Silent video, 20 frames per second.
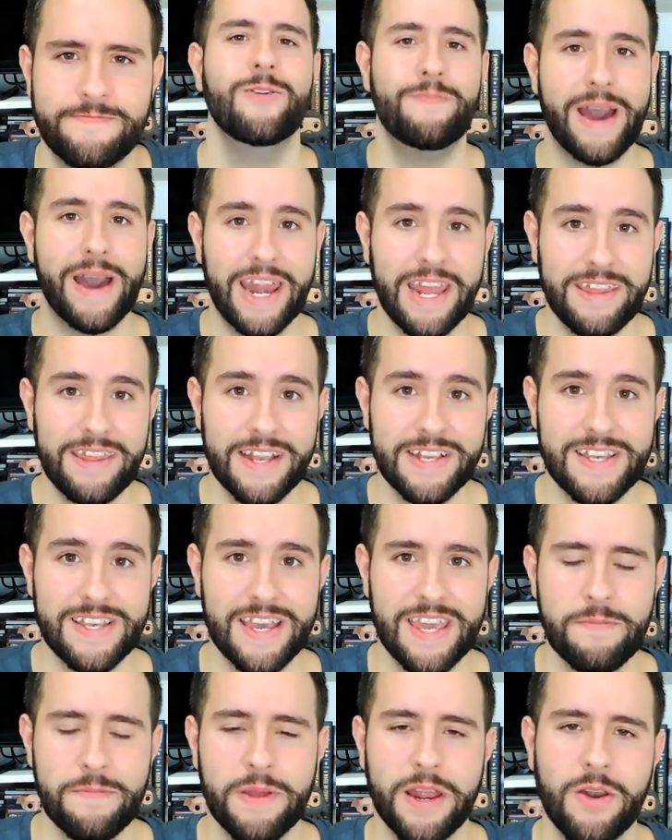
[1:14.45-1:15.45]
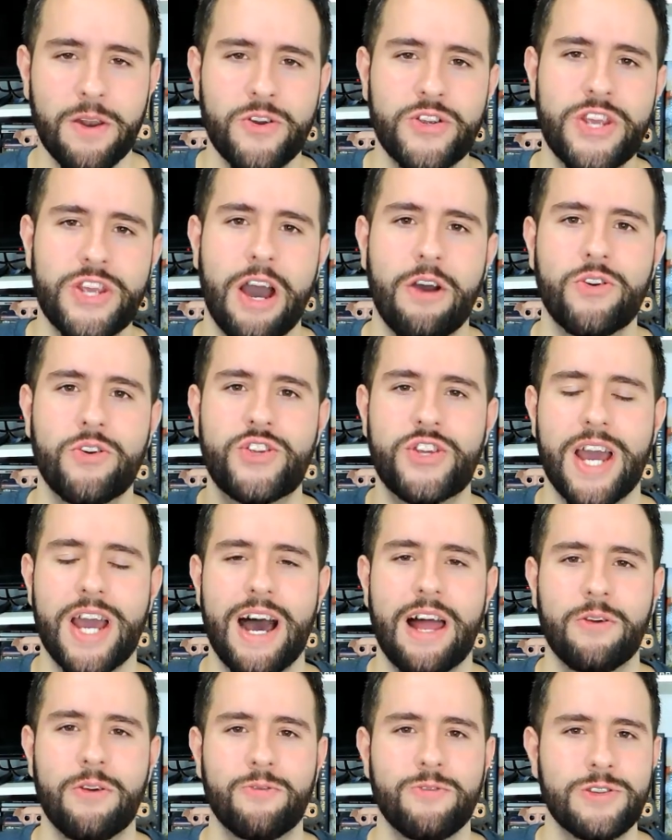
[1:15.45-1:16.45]
E um parêntese aqui para elogiar os
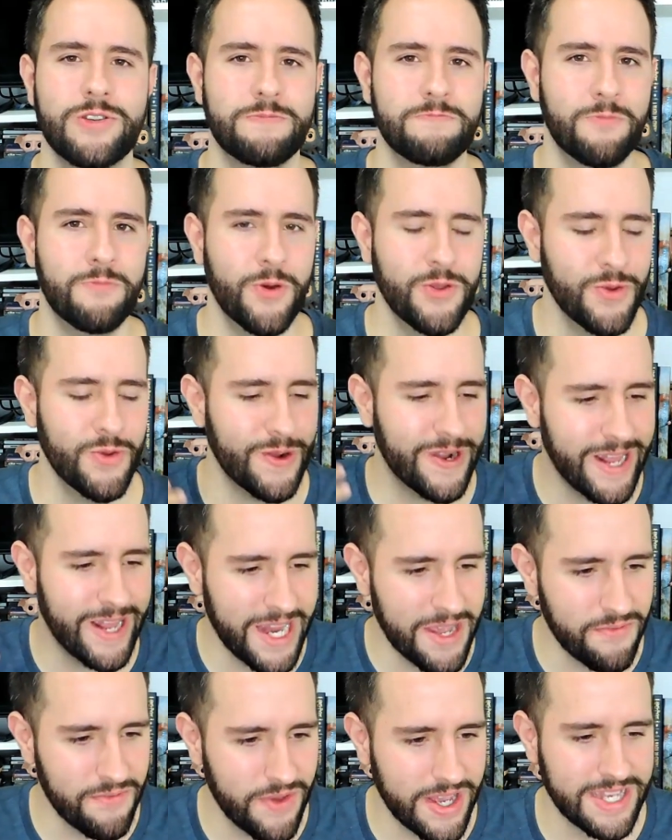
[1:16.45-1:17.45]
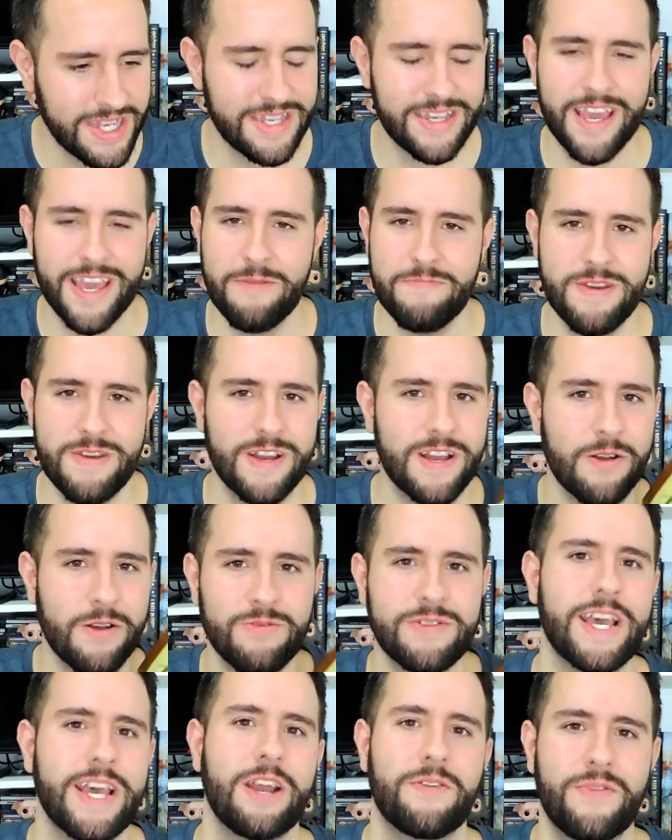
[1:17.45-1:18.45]
diálogos muito críveis que a Bianca
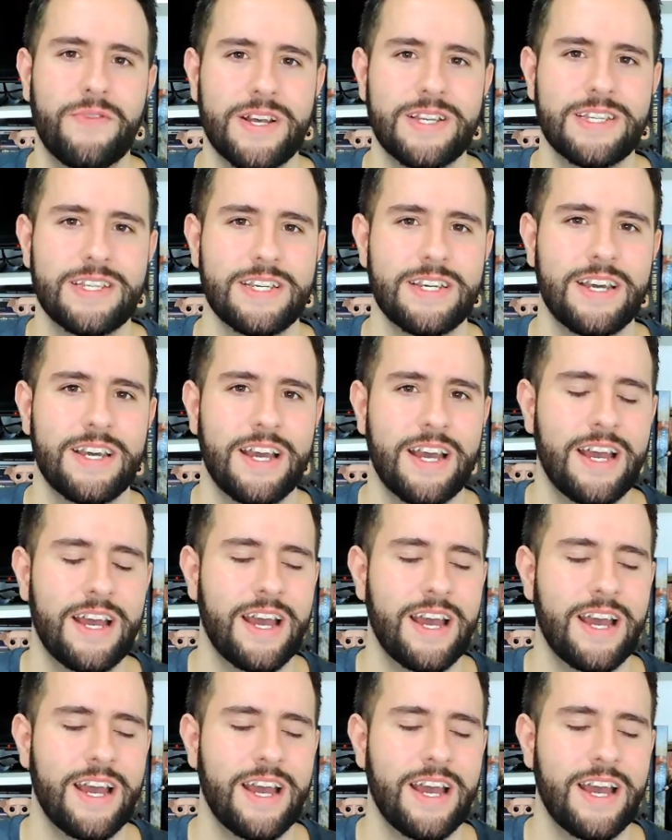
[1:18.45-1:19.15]
consegue fazer.